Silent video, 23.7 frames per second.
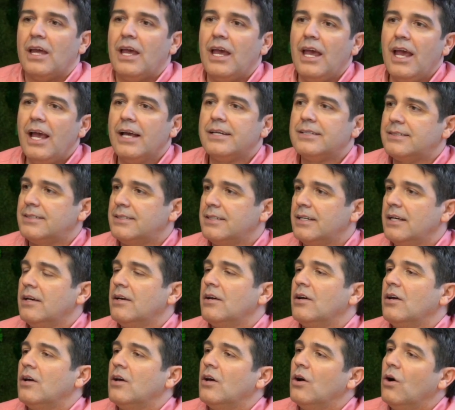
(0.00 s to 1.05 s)
eksi
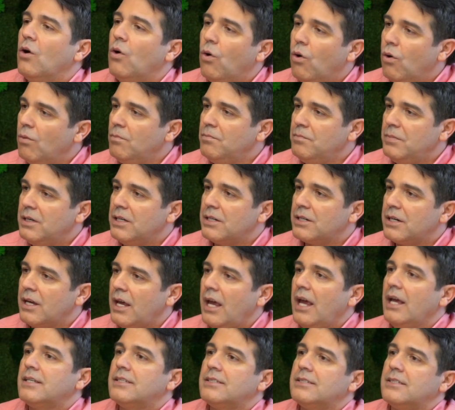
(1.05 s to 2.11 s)
11,
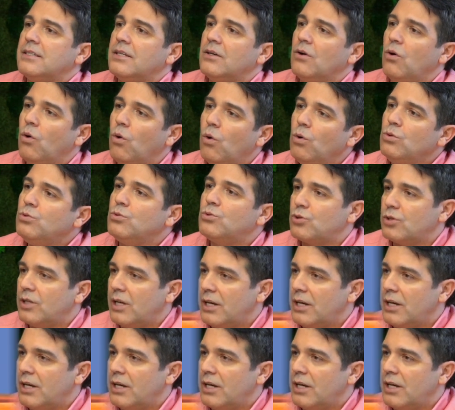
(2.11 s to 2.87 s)
eksi 13